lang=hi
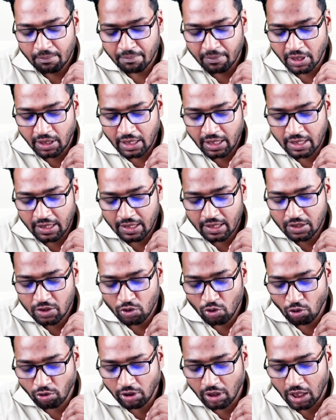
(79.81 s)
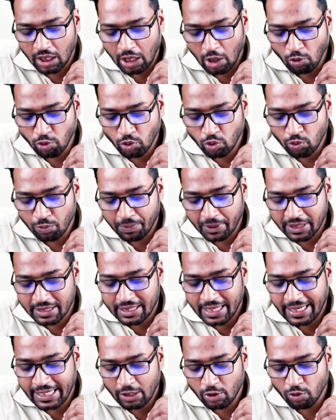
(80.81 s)
बट ही इज़ नॉट अलाउड टू
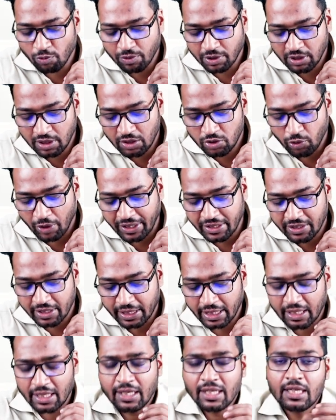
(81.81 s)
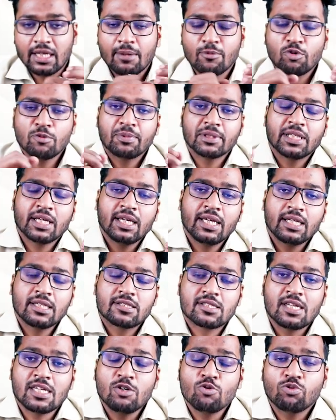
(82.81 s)
प्रेजाइड ओवर दी ज्वाइंट सिटिंग यानी कि आपको पता है एक
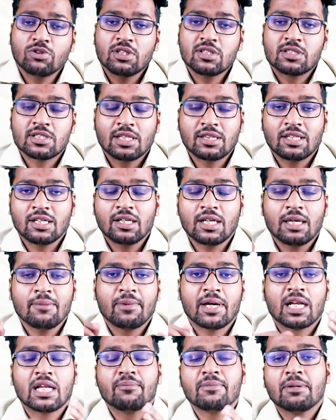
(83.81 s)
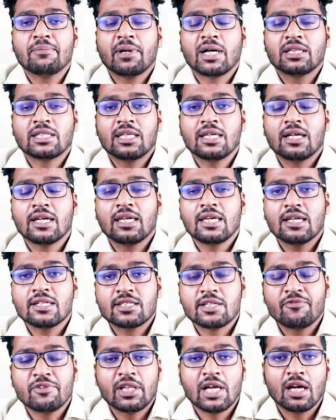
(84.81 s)
संयुक्त सत्र के बारे में बात की गई है
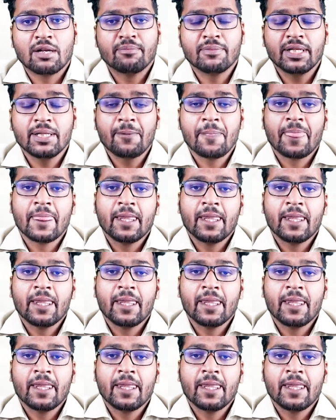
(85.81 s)
संविधान में